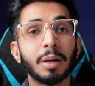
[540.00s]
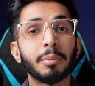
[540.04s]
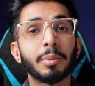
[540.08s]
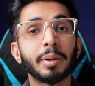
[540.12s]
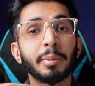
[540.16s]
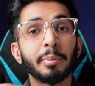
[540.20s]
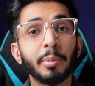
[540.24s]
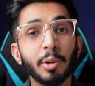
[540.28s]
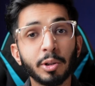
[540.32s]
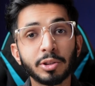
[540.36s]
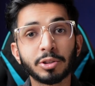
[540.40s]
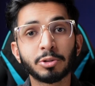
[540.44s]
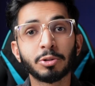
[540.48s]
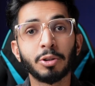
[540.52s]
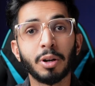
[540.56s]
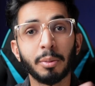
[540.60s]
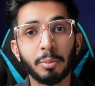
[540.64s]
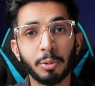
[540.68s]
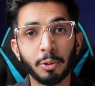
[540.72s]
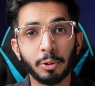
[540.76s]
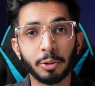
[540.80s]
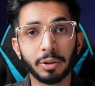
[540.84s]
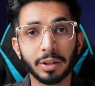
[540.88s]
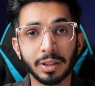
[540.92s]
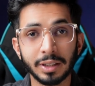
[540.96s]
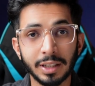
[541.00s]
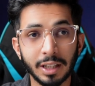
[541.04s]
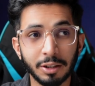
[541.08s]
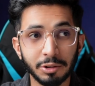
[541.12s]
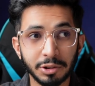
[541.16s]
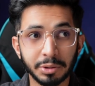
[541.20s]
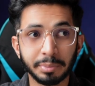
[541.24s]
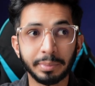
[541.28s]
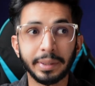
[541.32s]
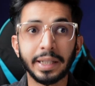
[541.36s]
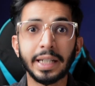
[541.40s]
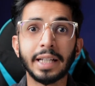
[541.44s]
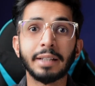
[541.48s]
आपने बुक्स को अपलोड कर दिया कुछ
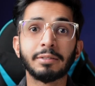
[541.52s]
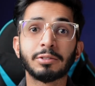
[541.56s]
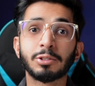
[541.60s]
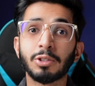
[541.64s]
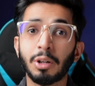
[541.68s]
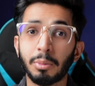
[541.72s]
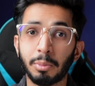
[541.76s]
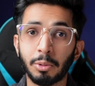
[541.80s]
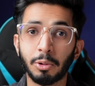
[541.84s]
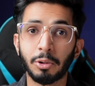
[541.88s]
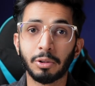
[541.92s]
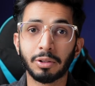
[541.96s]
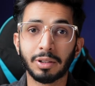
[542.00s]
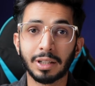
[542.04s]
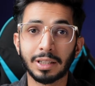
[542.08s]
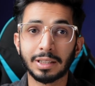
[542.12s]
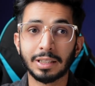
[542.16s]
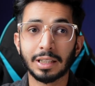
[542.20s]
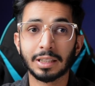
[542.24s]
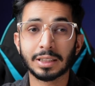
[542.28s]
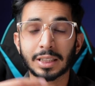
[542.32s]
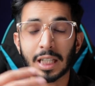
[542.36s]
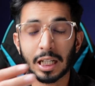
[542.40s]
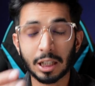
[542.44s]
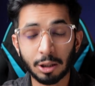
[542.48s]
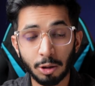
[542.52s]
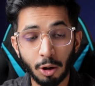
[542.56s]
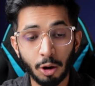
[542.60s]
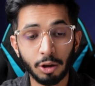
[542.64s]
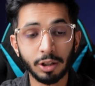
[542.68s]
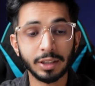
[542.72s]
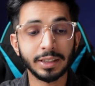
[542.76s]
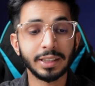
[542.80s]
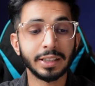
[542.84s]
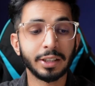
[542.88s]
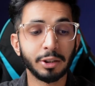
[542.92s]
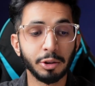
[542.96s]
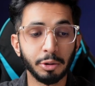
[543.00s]
पी को अपलोड कर दिया
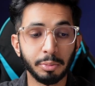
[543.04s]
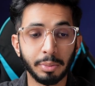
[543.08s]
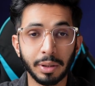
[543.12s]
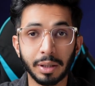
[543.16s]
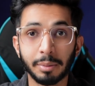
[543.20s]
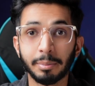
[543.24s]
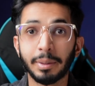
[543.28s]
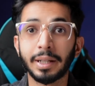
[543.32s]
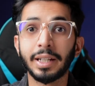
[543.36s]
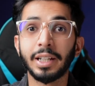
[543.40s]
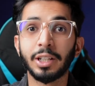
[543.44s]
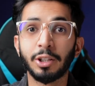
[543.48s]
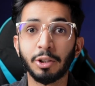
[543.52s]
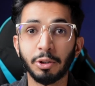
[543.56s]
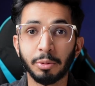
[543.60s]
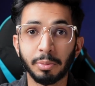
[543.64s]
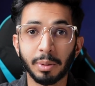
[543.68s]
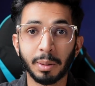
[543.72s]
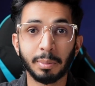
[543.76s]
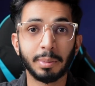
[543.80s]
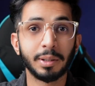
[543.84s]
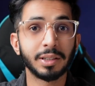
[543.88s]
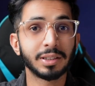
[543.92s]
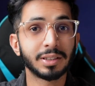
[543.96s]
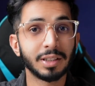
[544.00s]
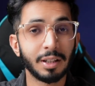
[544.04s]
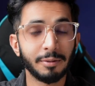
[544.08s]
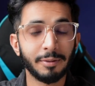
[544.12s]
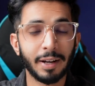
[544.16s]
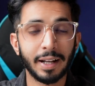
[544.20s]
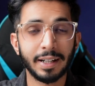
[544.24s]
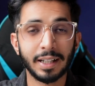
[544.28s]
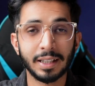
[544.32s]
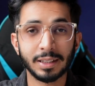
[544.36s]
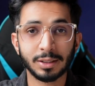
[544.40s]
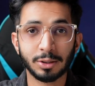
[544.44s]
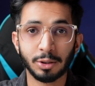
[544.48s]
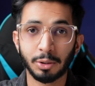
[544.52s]
साइकोलॉजी के ऊपर मनी के ऊपर पर्सनल
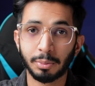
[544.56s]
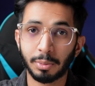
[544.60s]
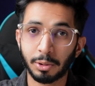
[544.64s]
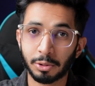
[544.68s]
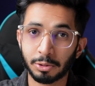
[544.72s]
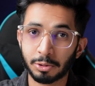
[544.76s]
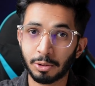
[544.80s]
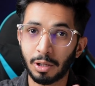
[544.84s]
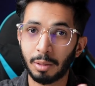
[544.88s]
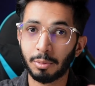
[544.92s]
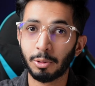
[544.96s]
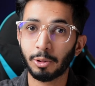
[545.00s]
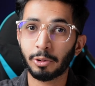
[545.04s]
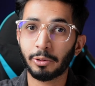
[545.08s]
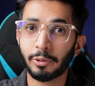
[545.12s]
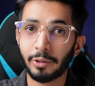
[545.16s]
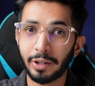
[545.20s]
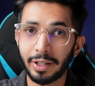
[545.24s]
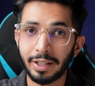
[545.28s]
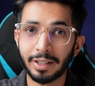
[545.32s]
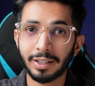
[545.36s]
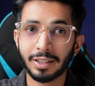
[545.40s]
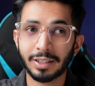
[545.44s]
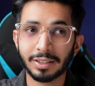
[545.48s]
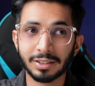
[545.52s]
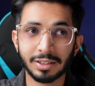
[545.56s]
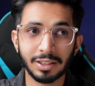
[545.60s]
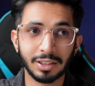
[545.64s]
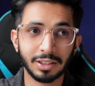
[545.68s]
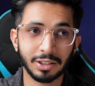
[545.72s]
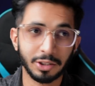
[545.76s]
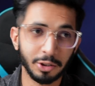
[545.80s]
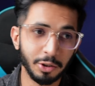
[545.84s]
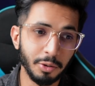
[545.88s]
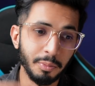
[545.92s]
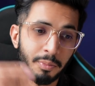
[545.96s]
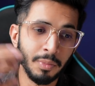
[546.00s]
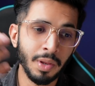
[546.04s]
फाइनेंस के ऊपर उसको आप लोग ट्रेन कर
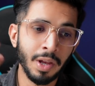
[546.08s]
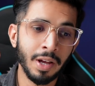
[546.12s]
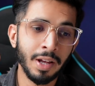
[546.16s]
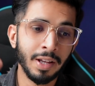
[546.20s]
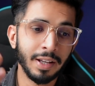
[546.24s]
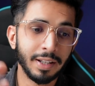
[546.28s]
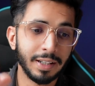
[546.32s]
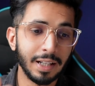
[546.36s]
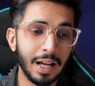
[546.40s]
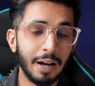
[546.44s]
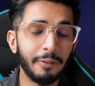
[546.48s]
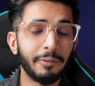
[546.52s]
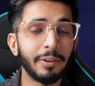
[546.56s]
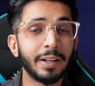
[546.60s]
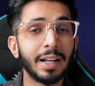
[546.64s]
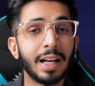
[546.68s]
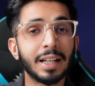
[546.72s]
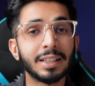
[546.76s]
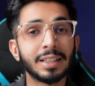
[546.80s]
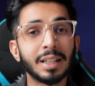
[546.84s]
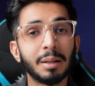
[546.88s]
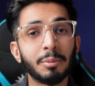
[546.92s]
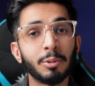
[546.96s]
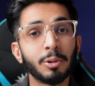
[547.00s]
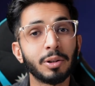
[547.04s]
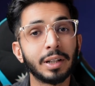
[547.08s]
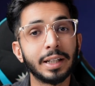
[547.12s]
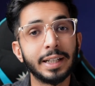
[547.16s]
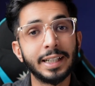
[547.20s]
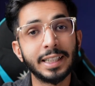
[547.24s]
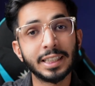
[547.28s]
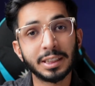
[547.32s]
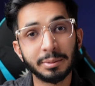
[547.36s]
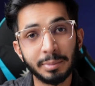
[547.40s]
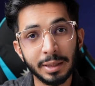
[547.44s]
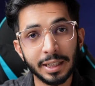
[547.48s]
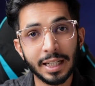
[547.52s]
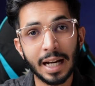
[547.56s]
सकते हो या फिर यहाँ से आप लोग
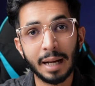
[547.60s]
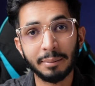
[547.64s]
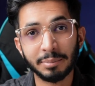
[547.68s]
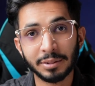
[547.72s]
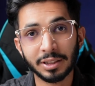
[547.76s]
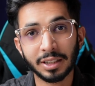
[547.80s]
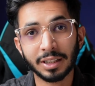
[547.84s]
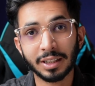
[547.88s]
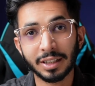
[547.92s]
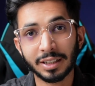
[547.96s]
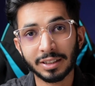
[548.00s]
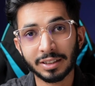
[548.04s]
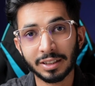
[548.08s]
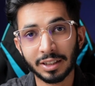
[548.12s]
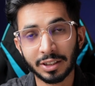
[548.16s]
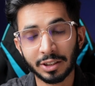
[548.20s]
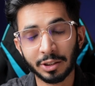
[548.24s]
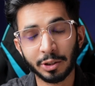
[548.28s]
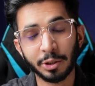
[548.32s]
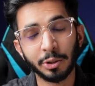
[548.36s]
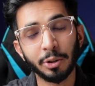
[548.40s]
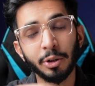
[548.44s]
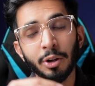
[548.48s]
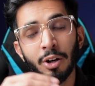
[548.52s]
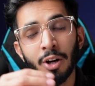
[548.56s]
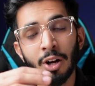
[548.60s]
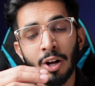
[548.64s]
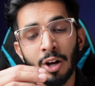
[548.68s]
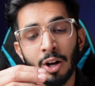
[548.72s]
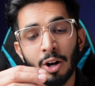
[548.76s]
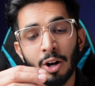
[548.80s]
लीड्स भी कैप्चर कर सकते हो